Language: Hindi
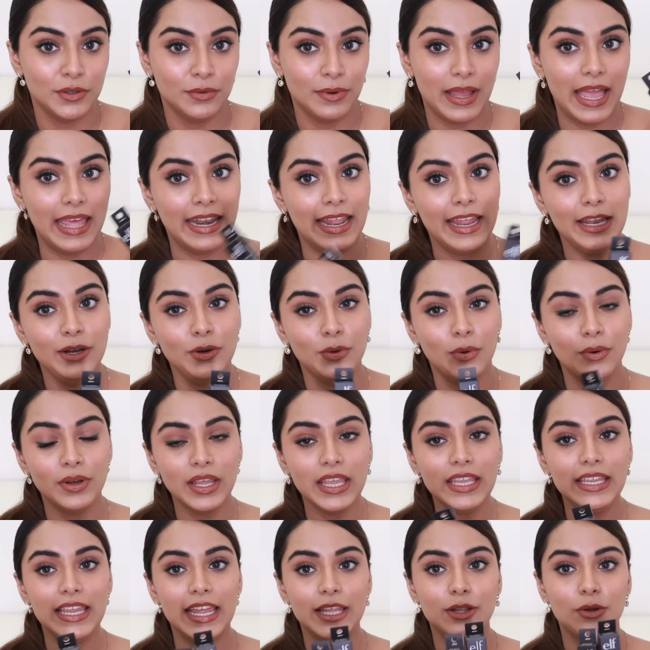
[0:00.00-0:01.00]
हूँ एंड आई नो कि
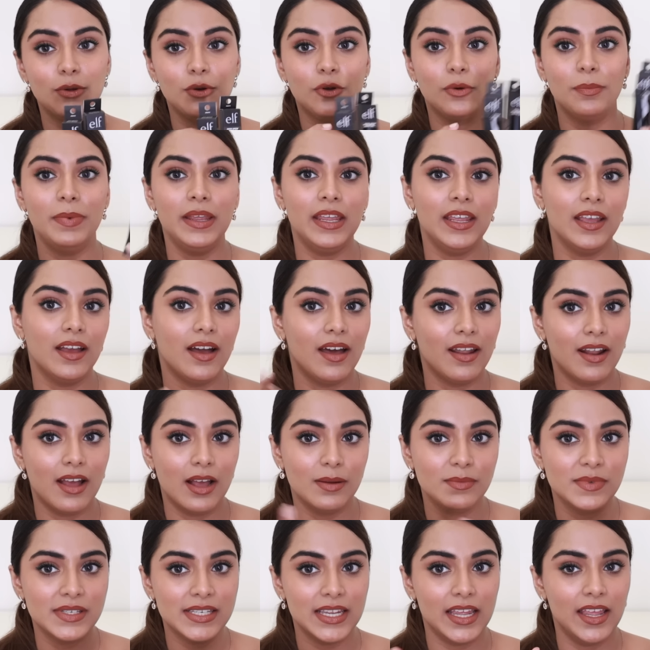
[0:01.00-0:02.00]
ये दोनों भी
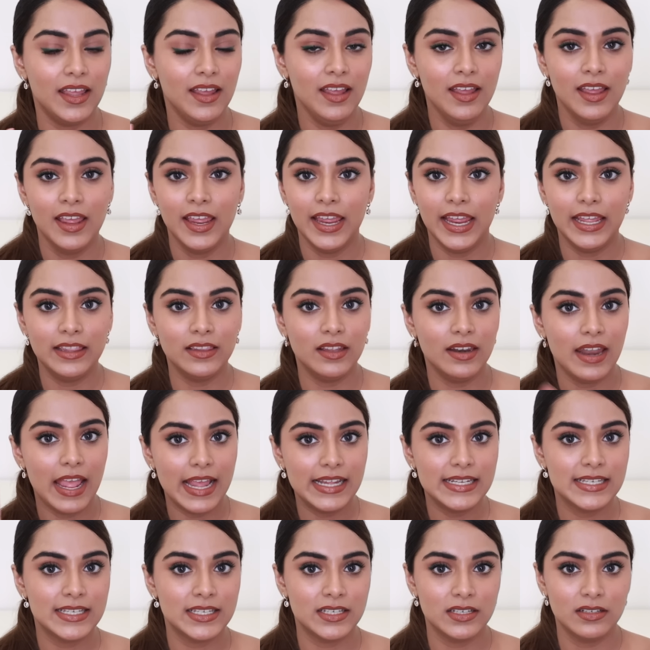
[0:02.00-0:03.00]
आराम से इन द
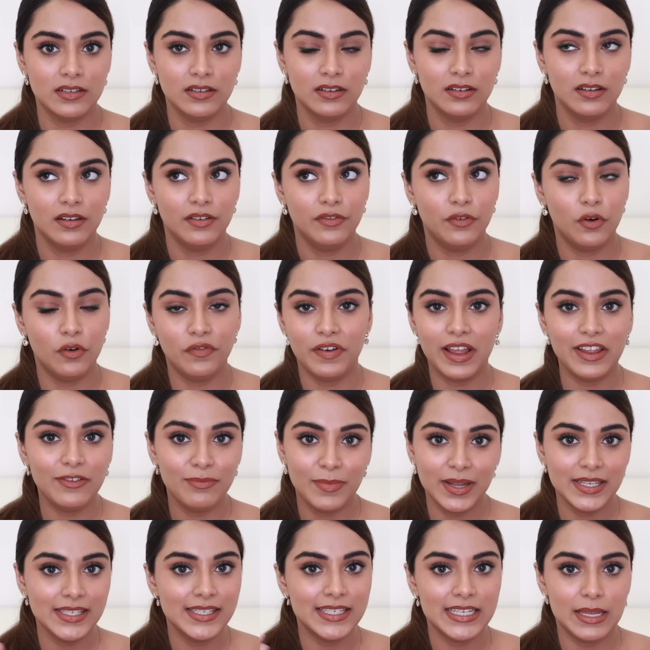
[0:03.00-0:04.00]
नेक्स्ट फोर फाइव
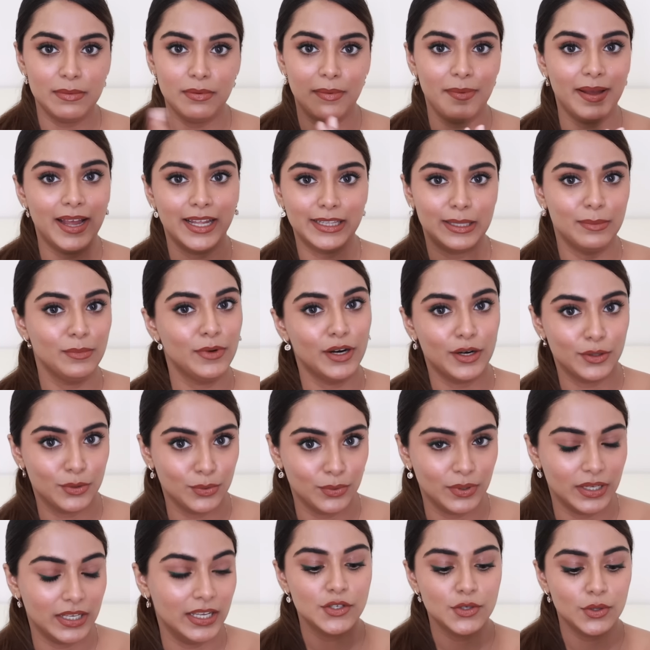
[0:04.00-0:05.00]
मंथ्स ये भी मैं खत्म कर
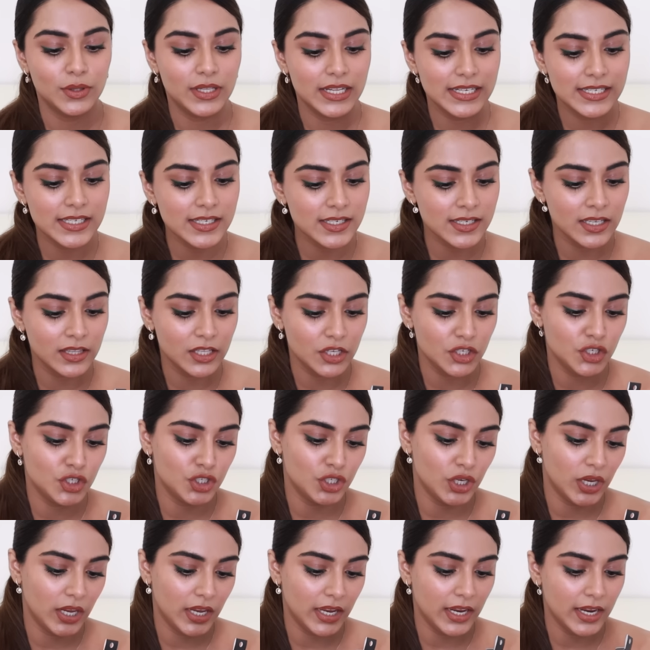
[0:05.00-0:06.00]
दूंगी सो दिस इज इन द
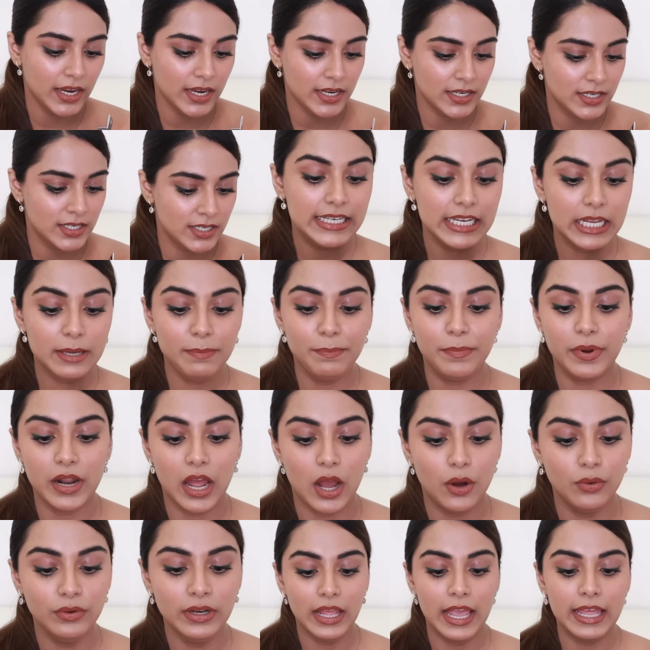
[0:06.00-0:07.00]
शेड डीप
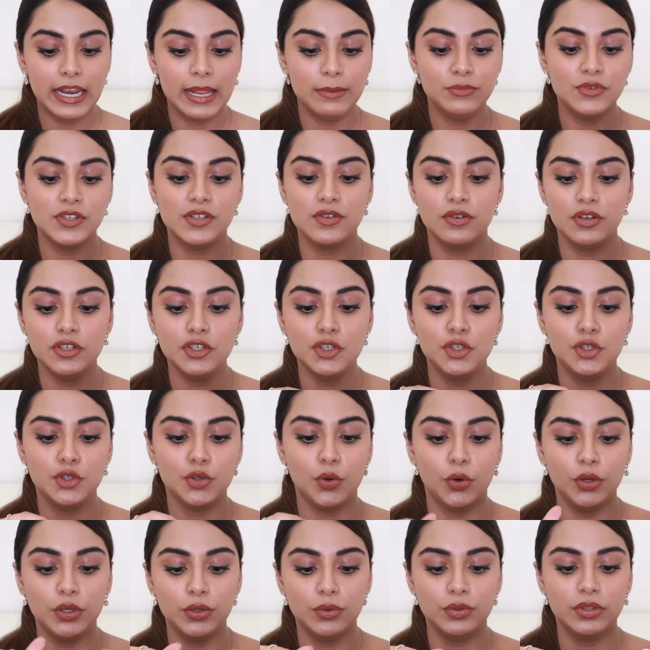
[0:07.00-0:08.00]
ब्राउन एंड आई एम जस्ट गोना
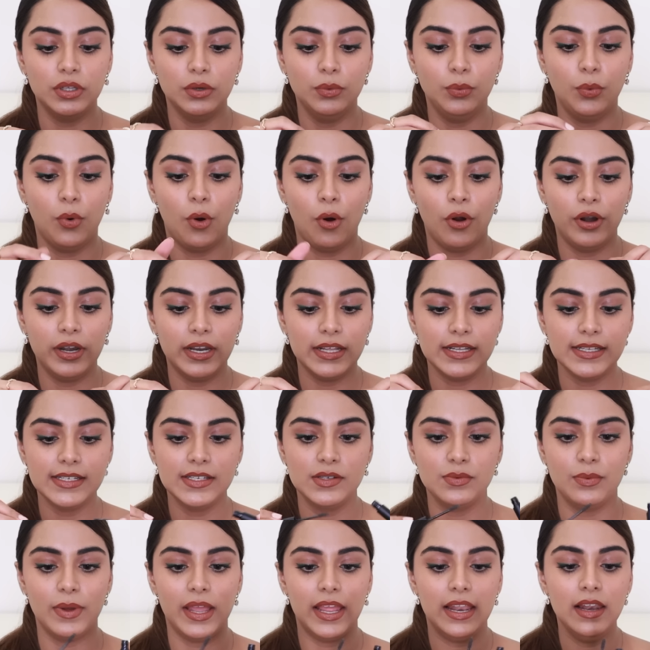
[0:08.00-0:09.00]
शो यू द वॉन्ड
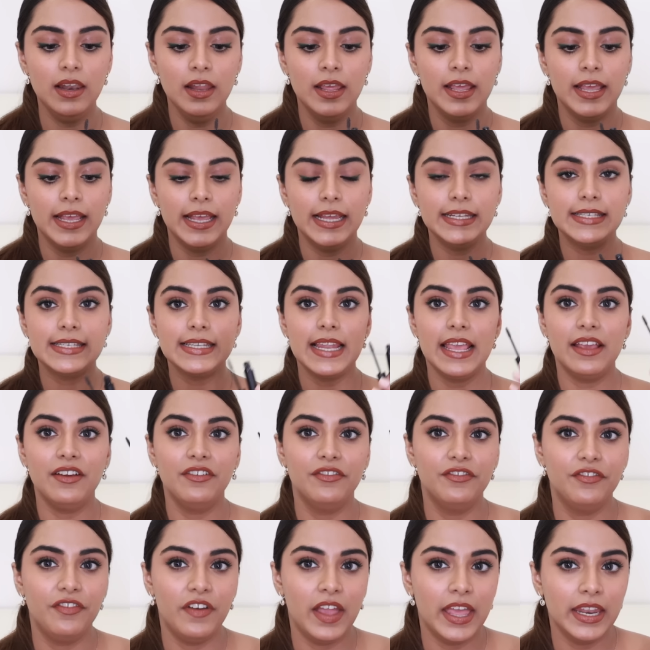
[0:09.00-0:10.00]
इज वेल इट्स लाइक
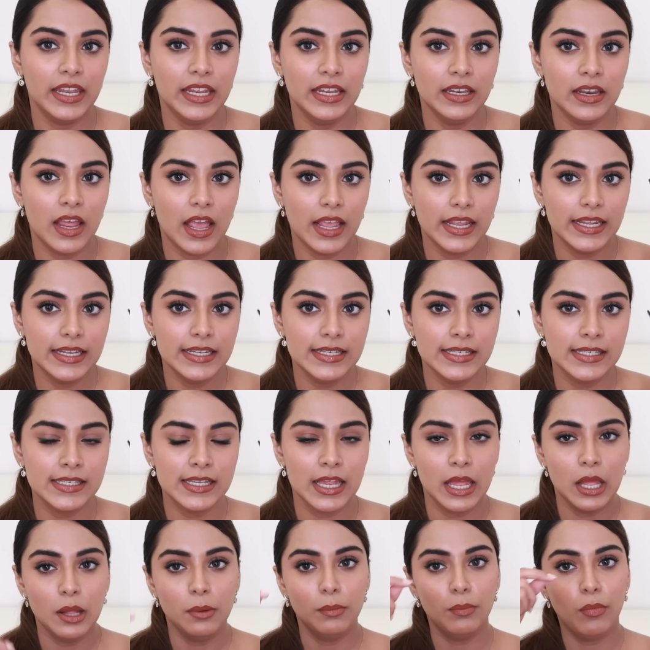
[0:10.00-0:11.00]
वेरी नाइस
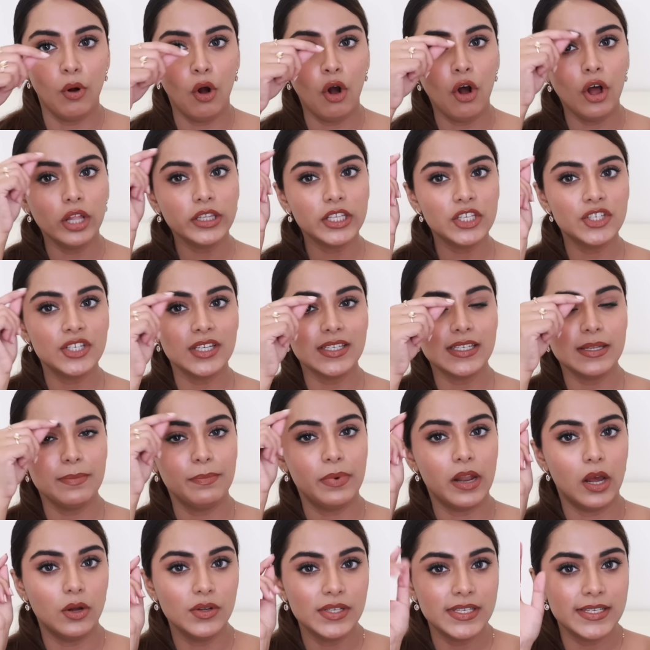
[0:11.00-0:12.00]
बहुत अच्छे से
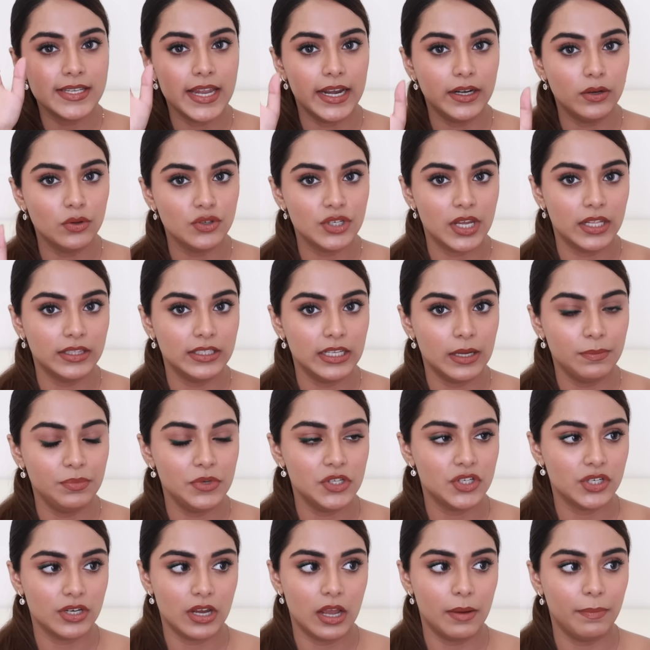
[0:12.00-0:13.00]
ब्राउज सेट हो जाती है अपनी
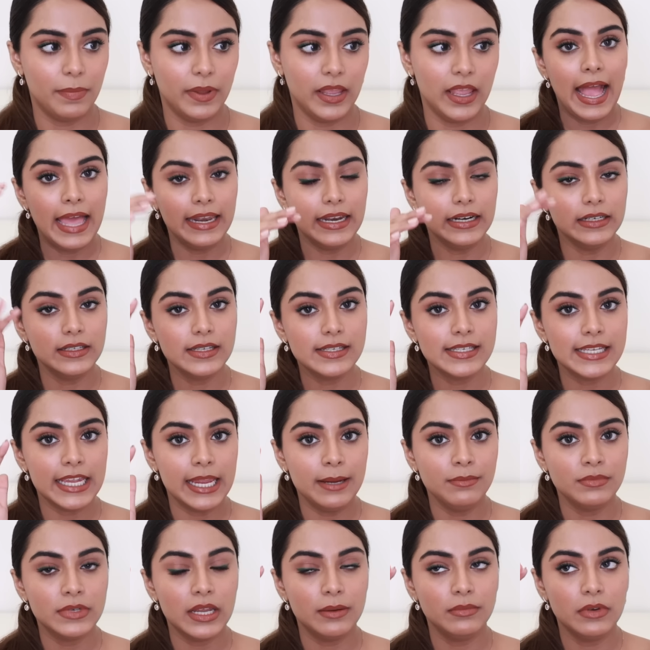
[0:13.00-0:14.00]
जगह पे एंड एट द
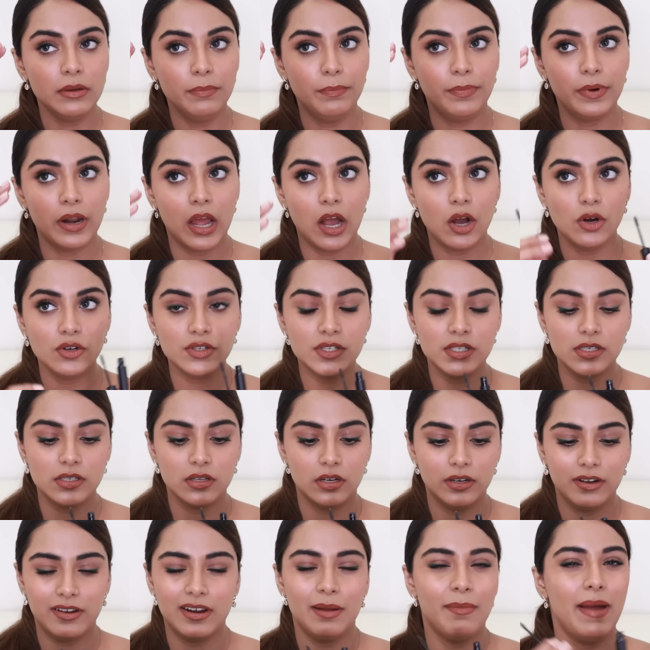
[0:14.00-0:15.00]
सेम टाइम ना ब्राउज
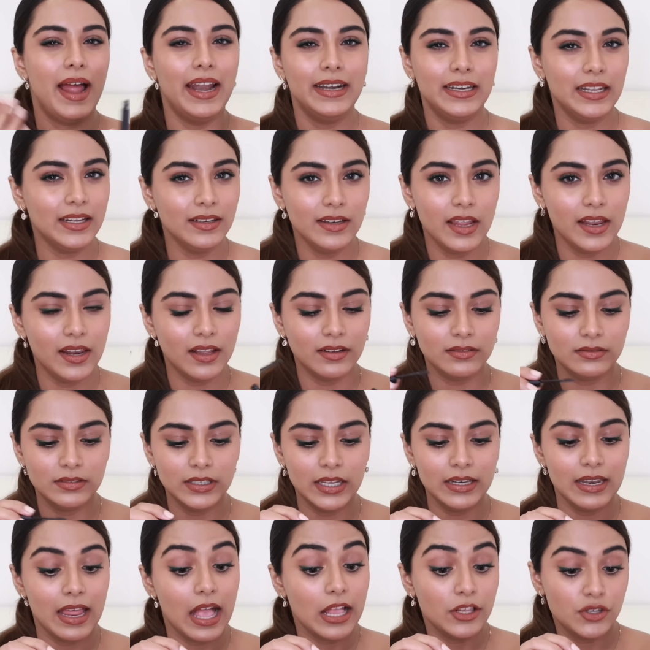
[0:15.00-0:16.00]
ड्रामेटिक नहीं लगती
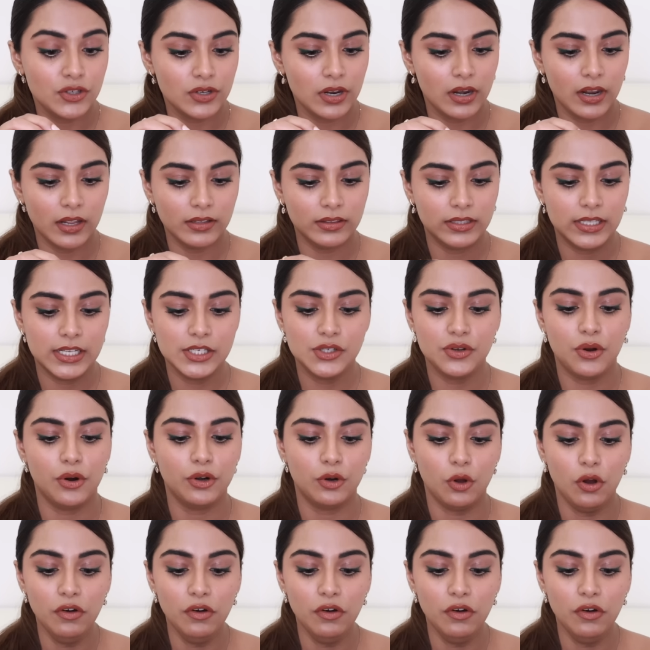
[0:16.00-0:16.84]
है नेचुरल लगती है सॉर्ट